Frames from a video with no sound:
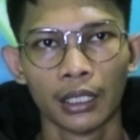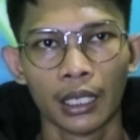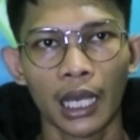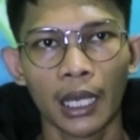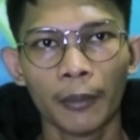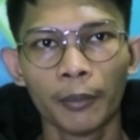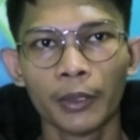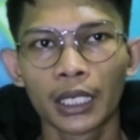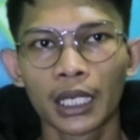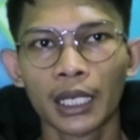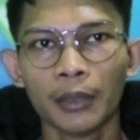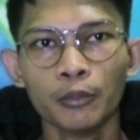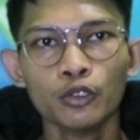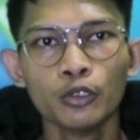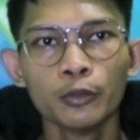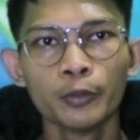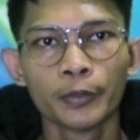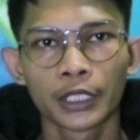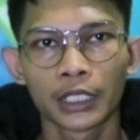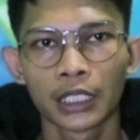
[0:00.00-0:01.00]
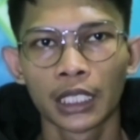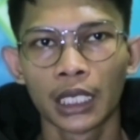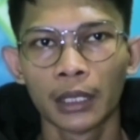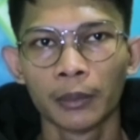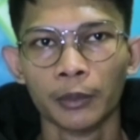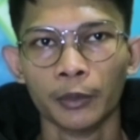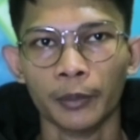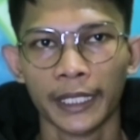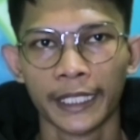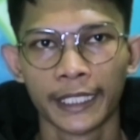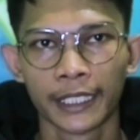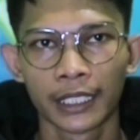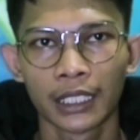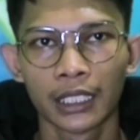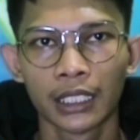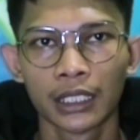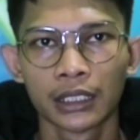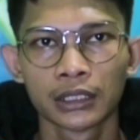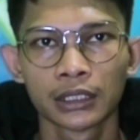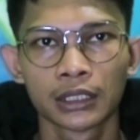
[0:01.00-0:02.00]
Apa kamu pernah
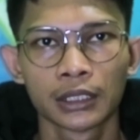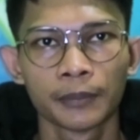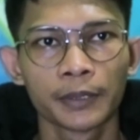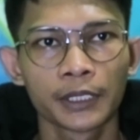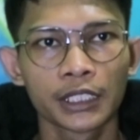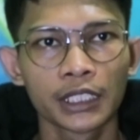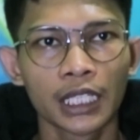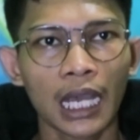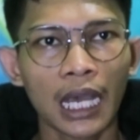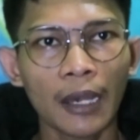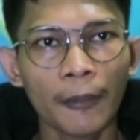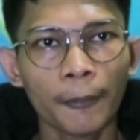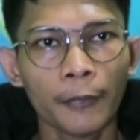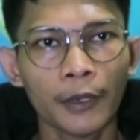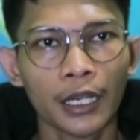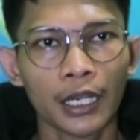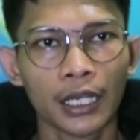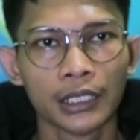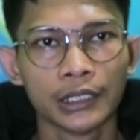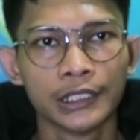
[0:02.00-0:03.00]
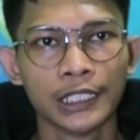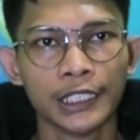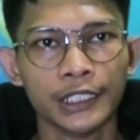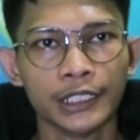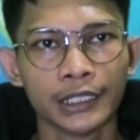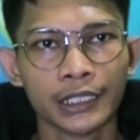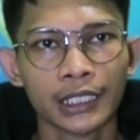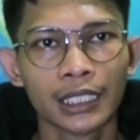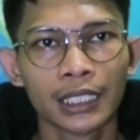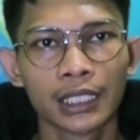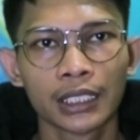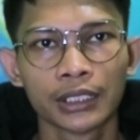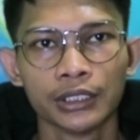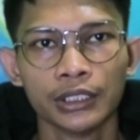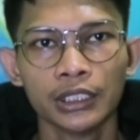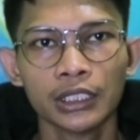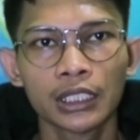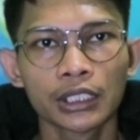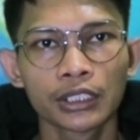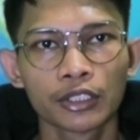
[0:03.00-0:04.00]
membayangkan seperti apa jadinya
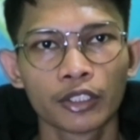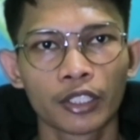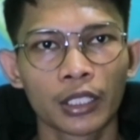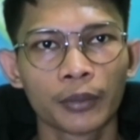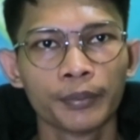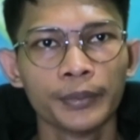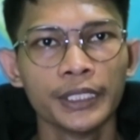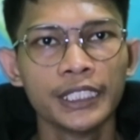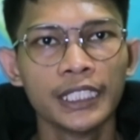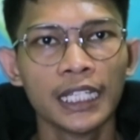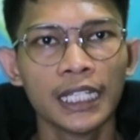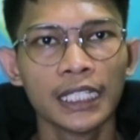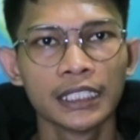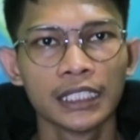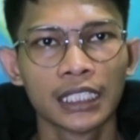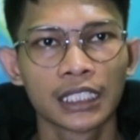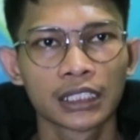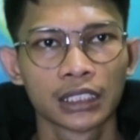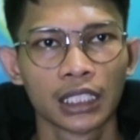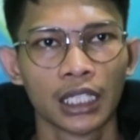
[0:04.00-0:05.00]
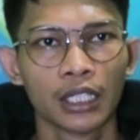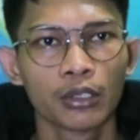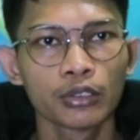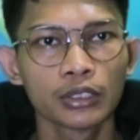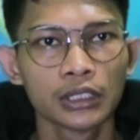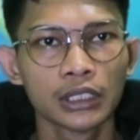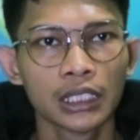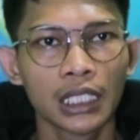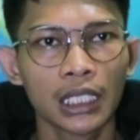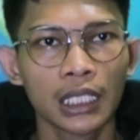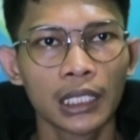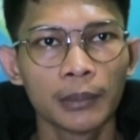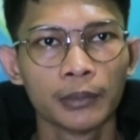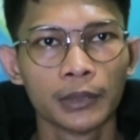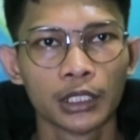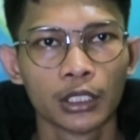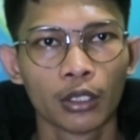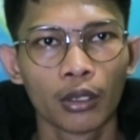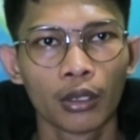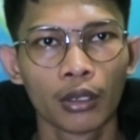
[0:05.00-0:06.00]
jika seorang bidan yang seharusnya
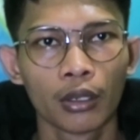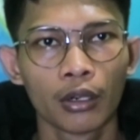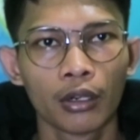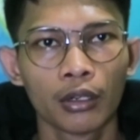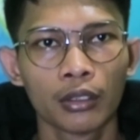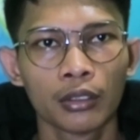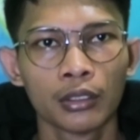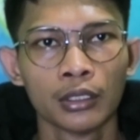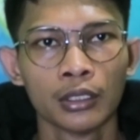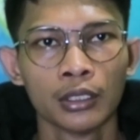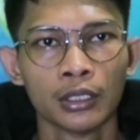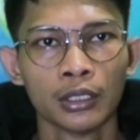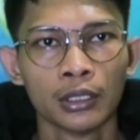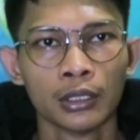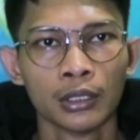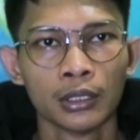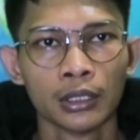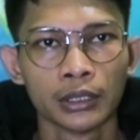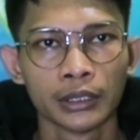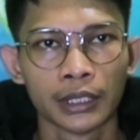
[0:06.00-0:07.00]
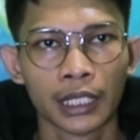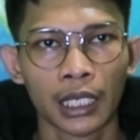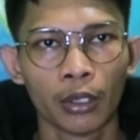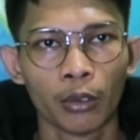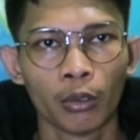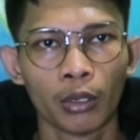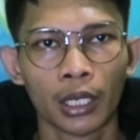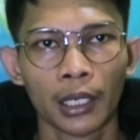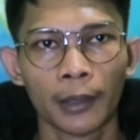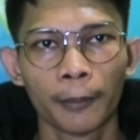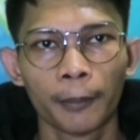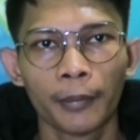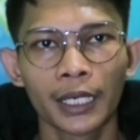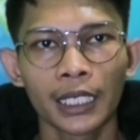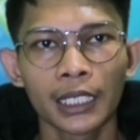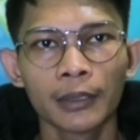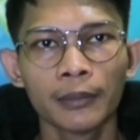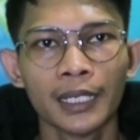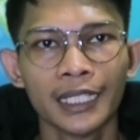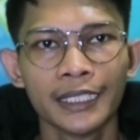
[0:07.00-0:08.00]
menolong nyawa
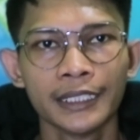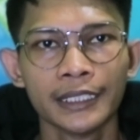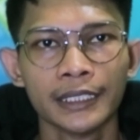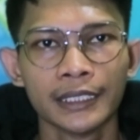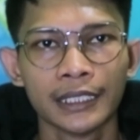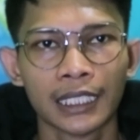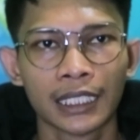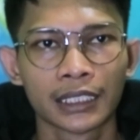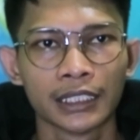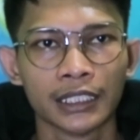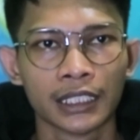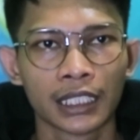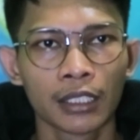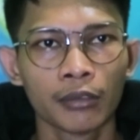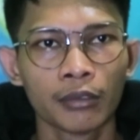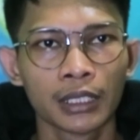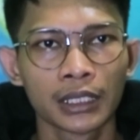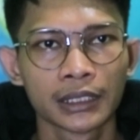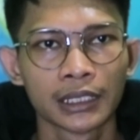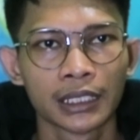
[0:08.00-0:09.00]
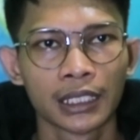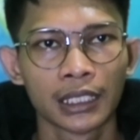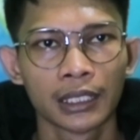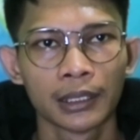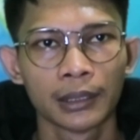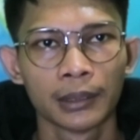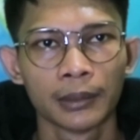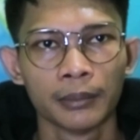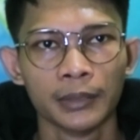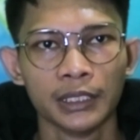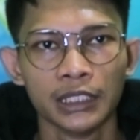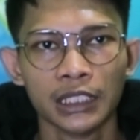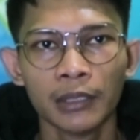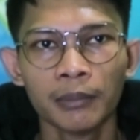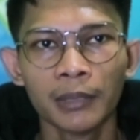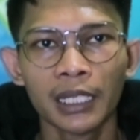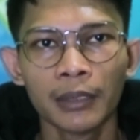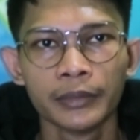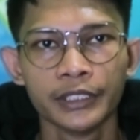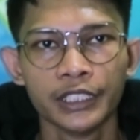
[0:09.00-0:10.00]
para bayi yang dirawatnya
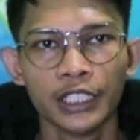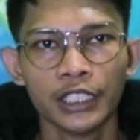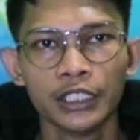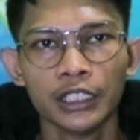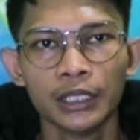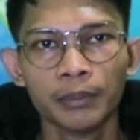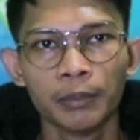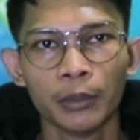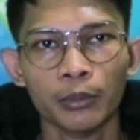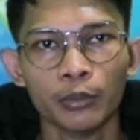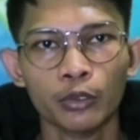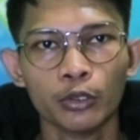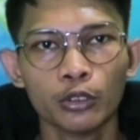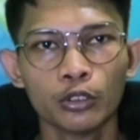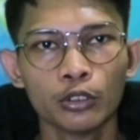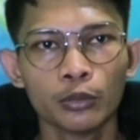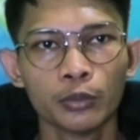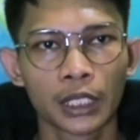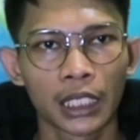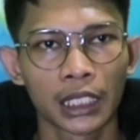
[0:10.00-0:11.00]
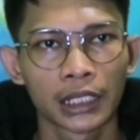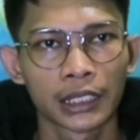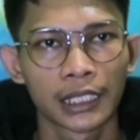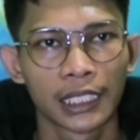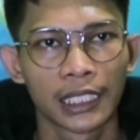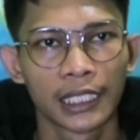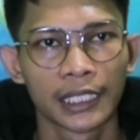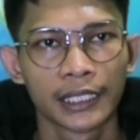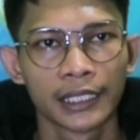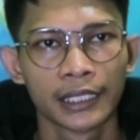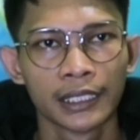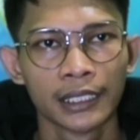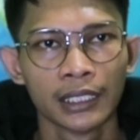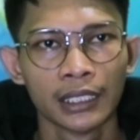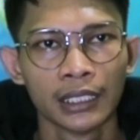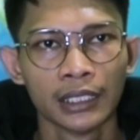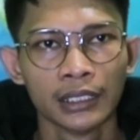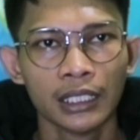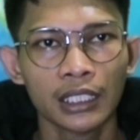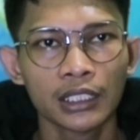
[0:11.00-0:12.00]
menjelma menjadi pembunuh berantai
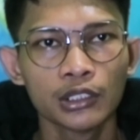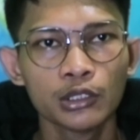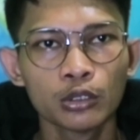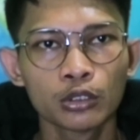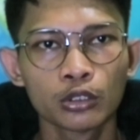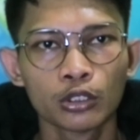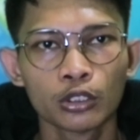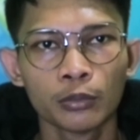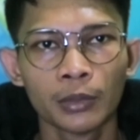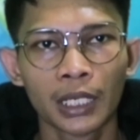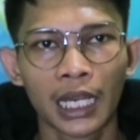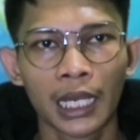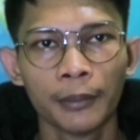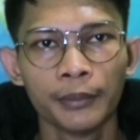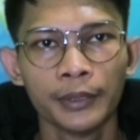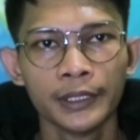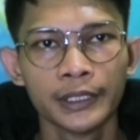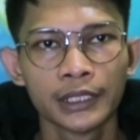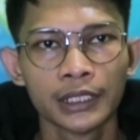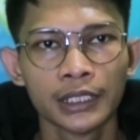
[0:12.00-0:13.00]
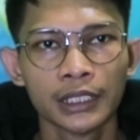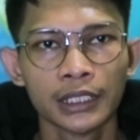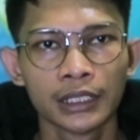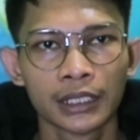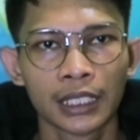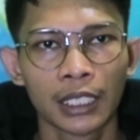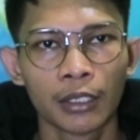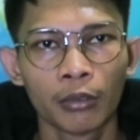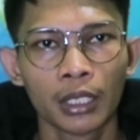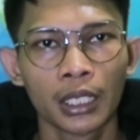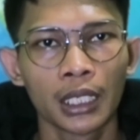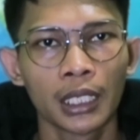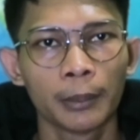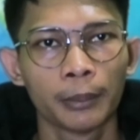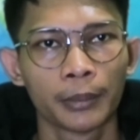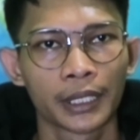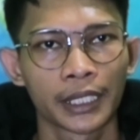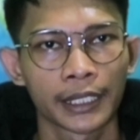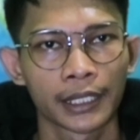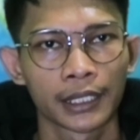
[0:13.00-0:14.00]
yang justru menghabisi nyawa
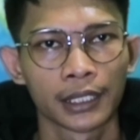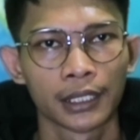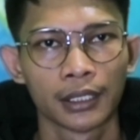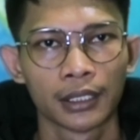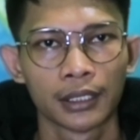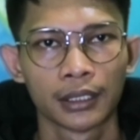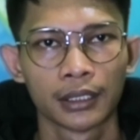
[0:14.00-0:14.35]
mereka?